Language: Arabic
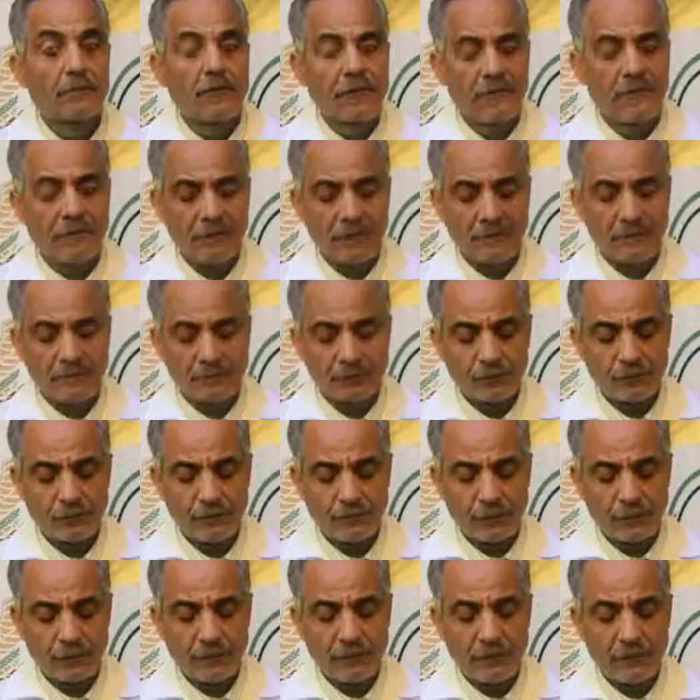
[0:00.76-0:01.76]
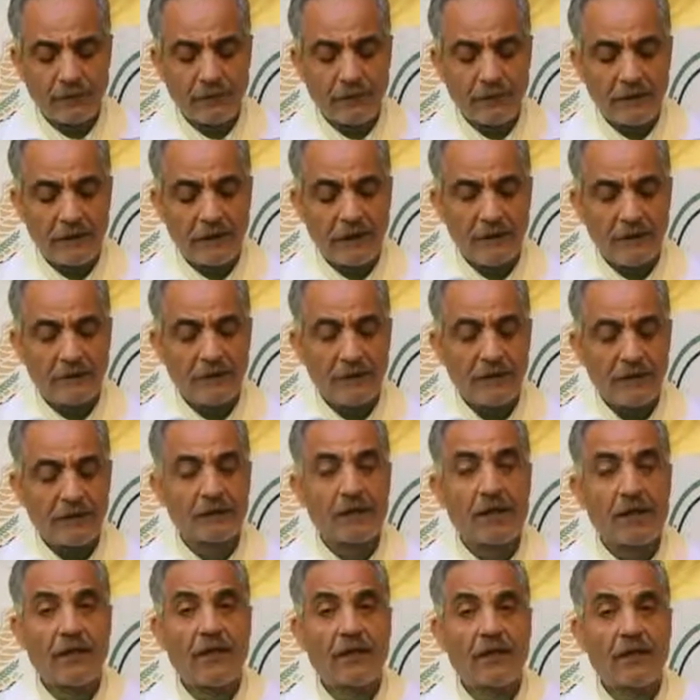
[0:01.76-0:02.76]
الحقيقه موضوع يعني
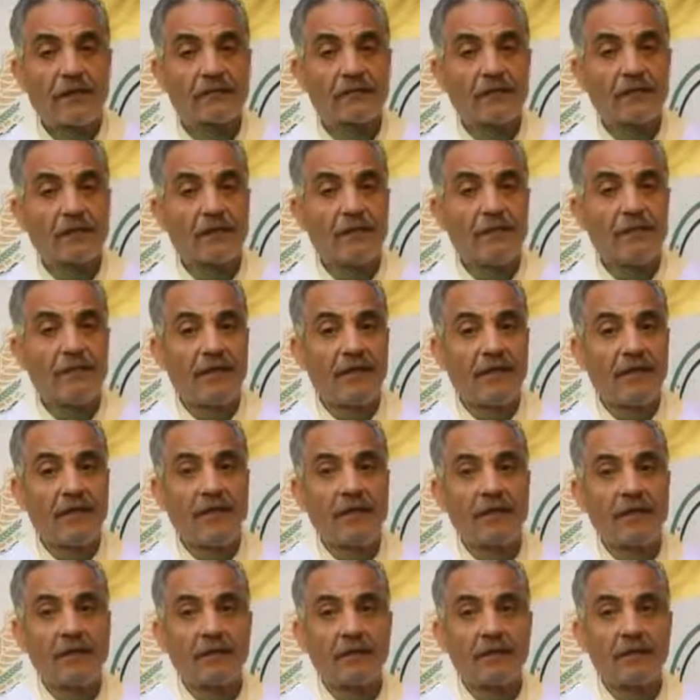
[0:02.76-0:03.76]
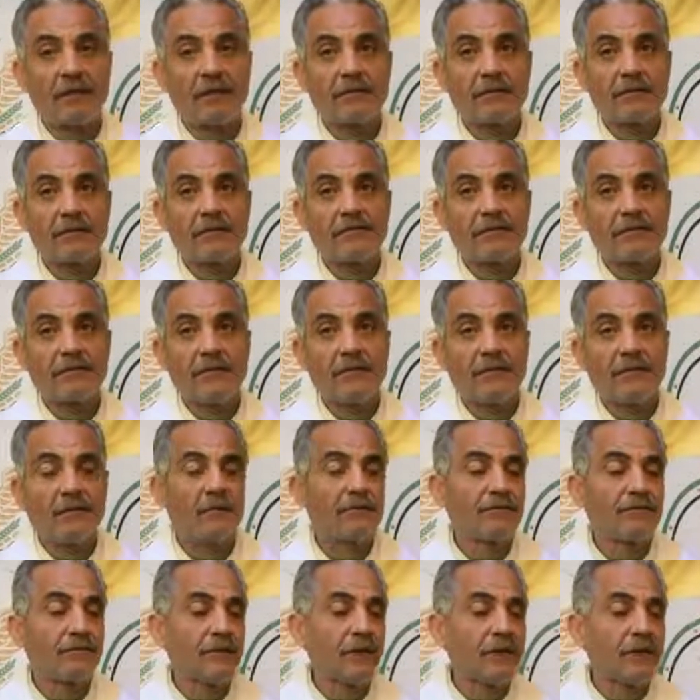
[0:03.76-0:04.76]
ليش هلا اصدرنا بيان
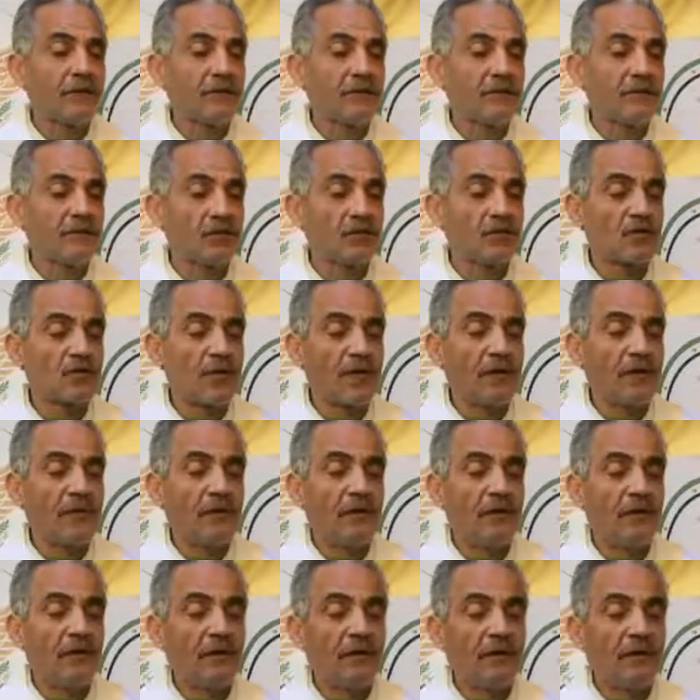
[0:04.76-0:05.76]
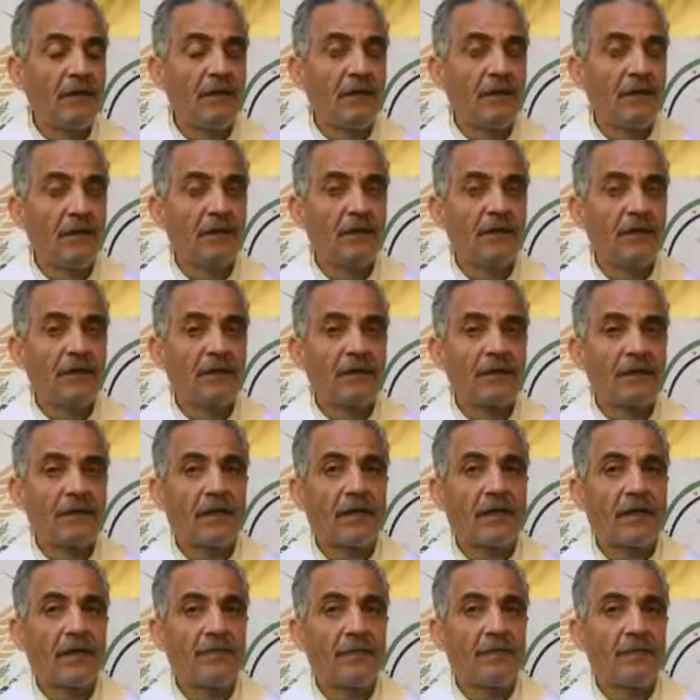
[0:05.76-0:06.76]
في في عده اسباب اولا
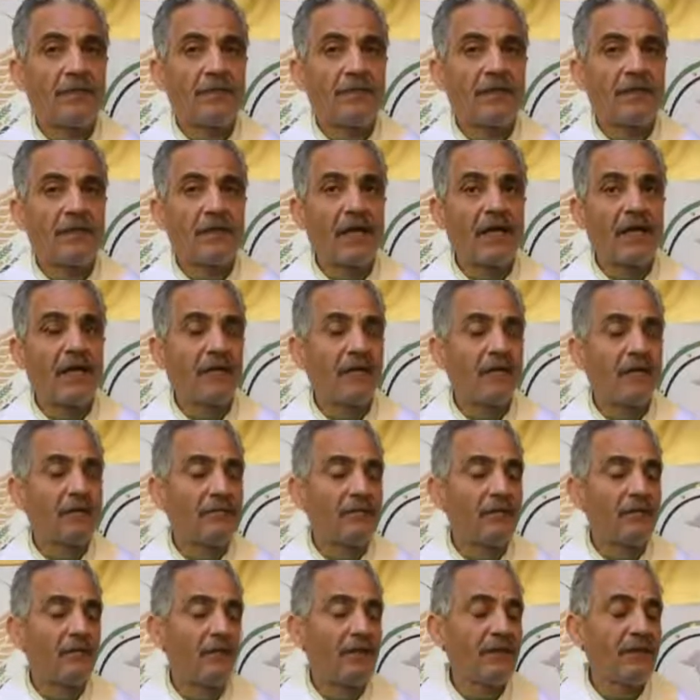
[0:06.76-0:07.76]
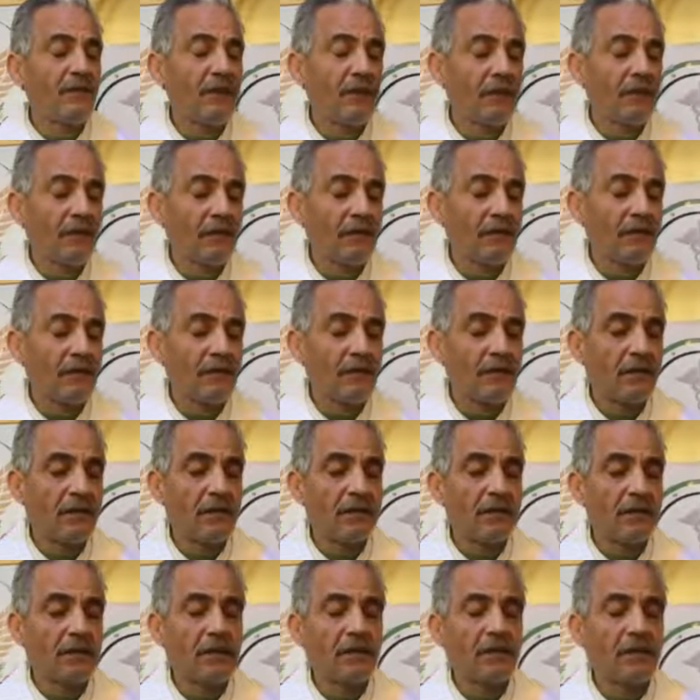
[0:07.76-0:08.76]
نحن من بدايه من بدايه
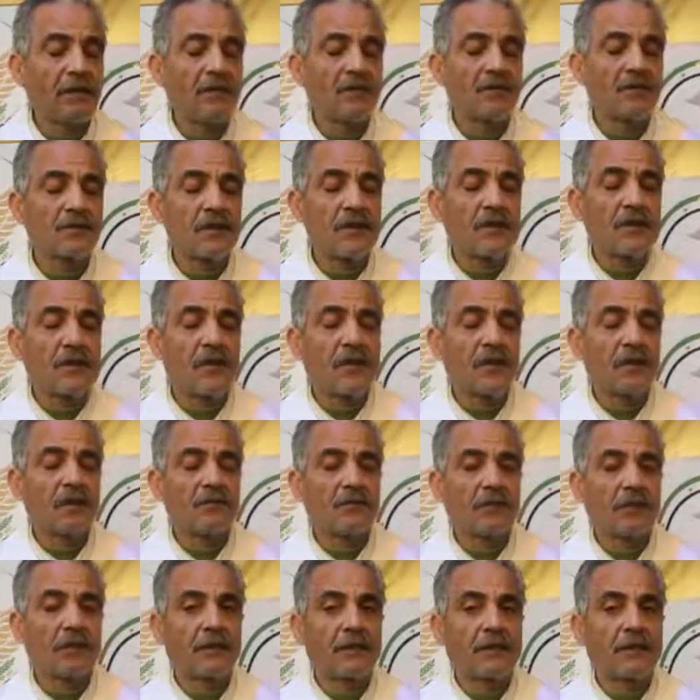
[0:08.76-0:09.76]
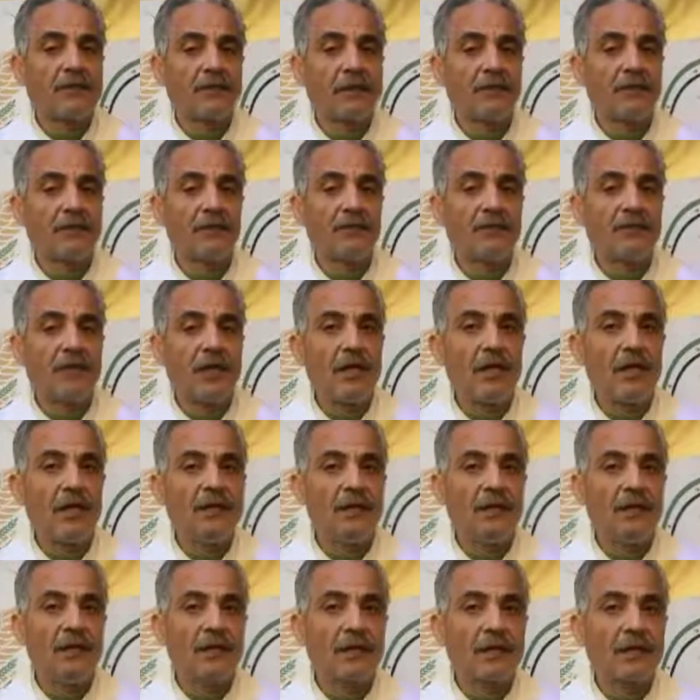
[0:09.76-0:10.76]
الحصار ونحن بنعمل
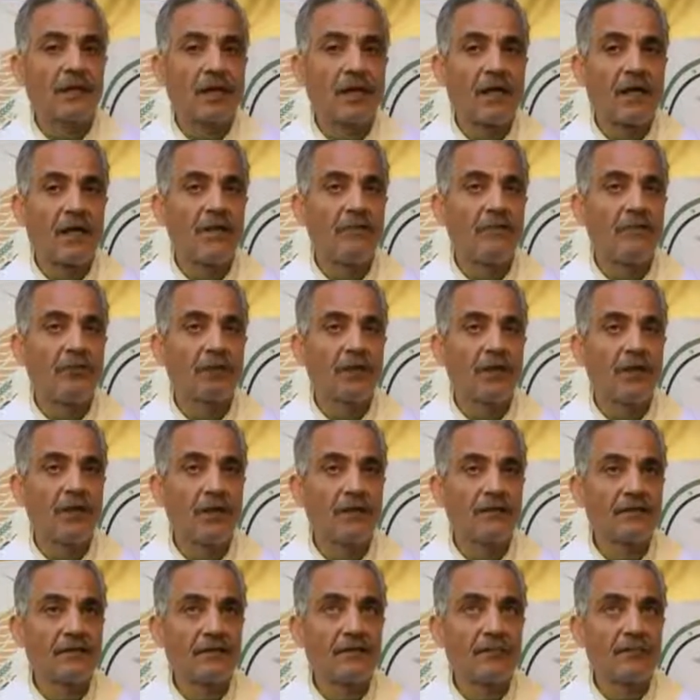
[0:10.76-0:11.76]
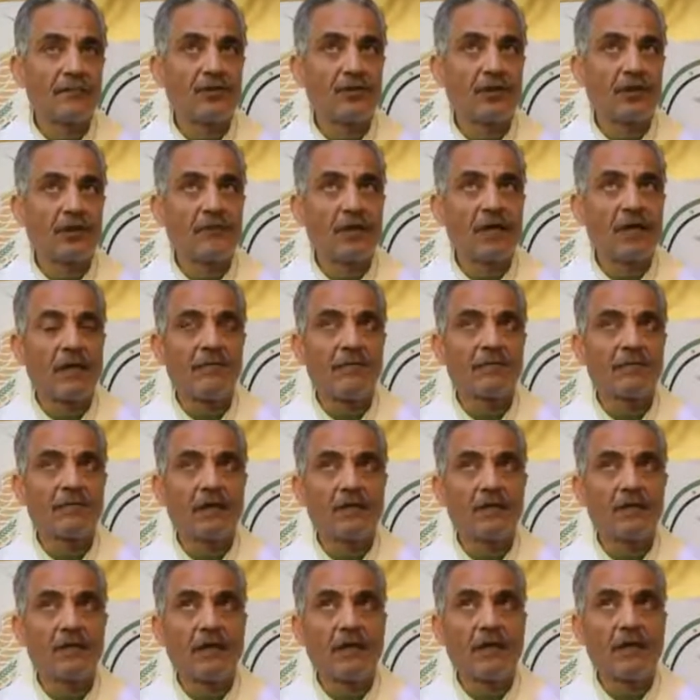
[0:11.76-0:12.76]
جاهدين على حل مشكلات المجتمع
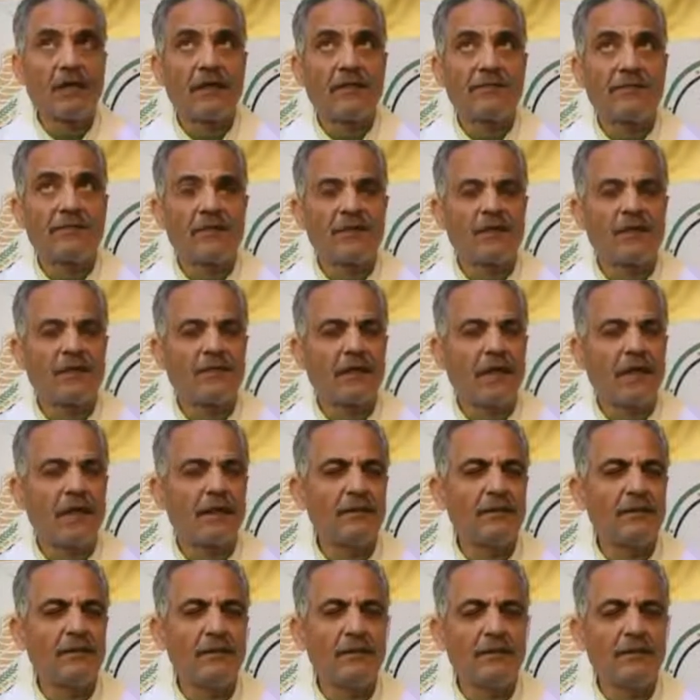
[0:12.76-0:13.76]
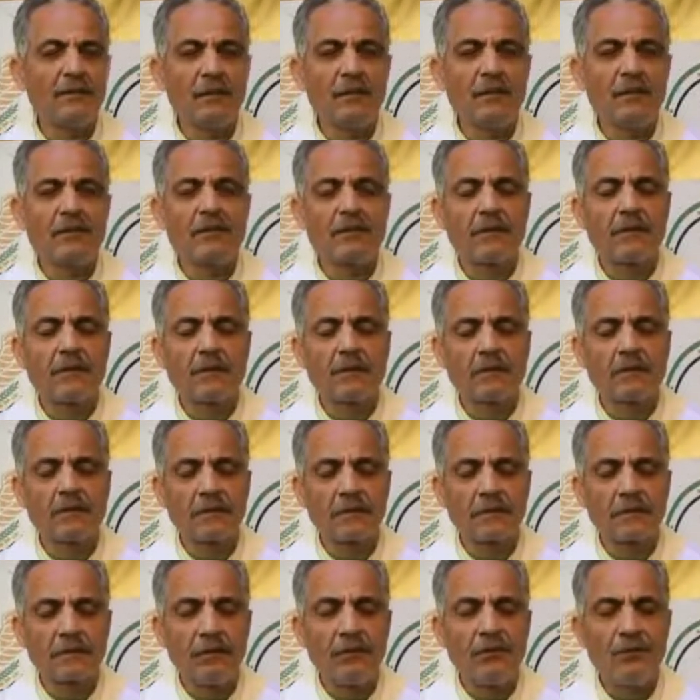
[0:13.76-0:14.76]
بطريقه فيها تحدي كثير
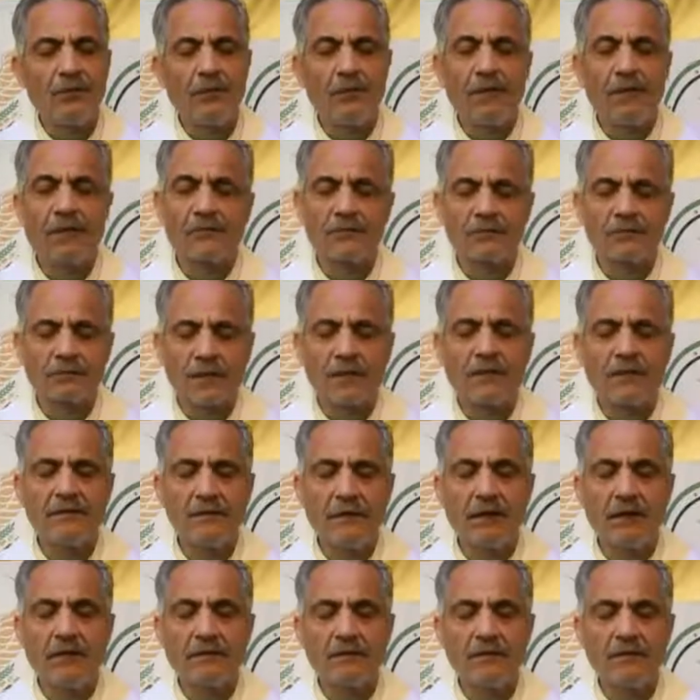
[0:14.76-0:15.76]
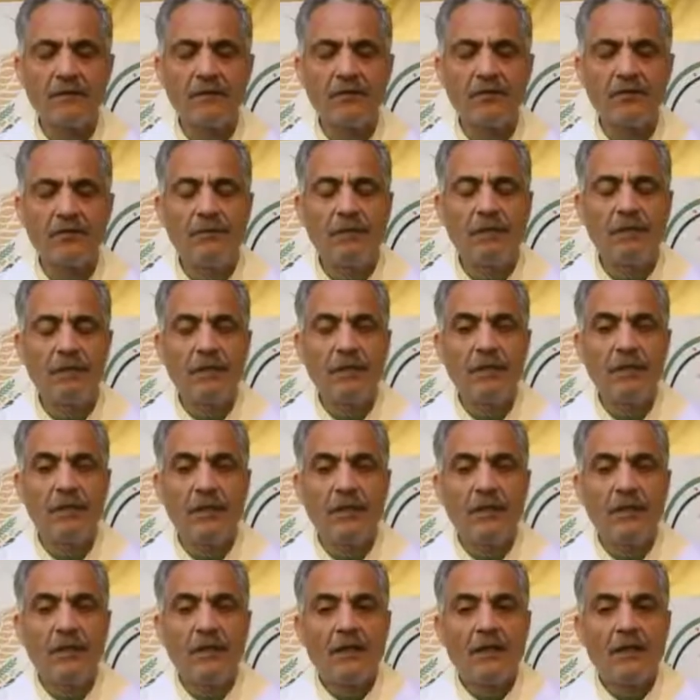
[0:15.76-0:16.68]
آه، قوي لانه التحديات كثير كبيره